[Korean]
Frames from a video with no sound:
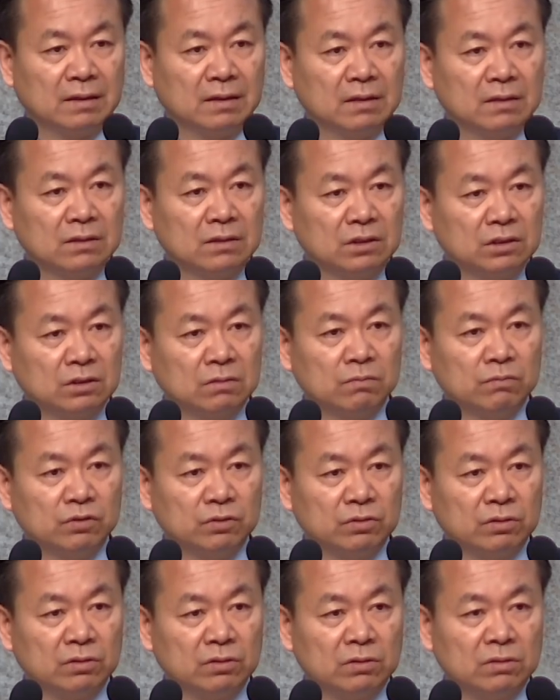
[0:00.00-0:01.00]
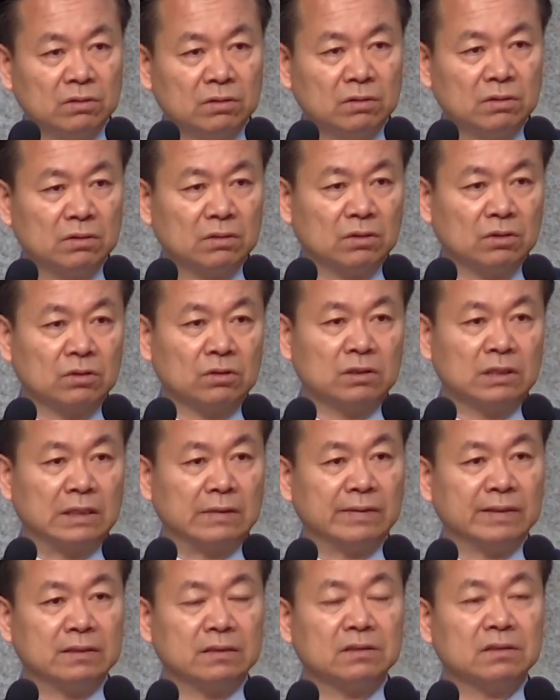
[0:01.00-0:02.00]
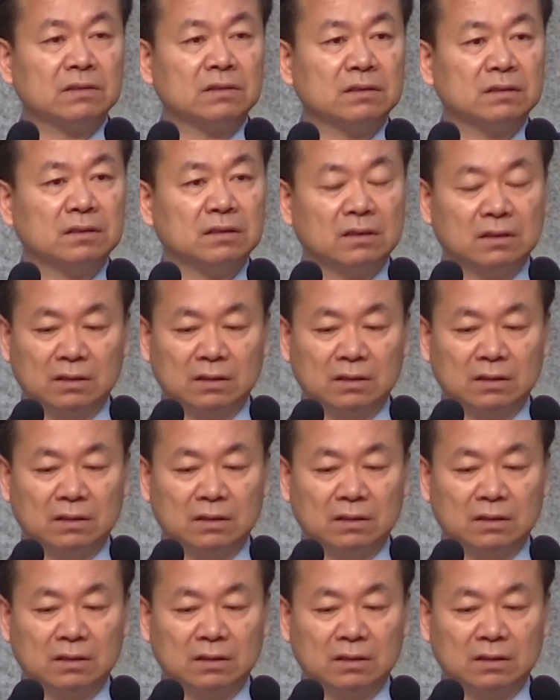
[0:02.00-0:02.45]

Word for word: 지금부터 걸어 나와서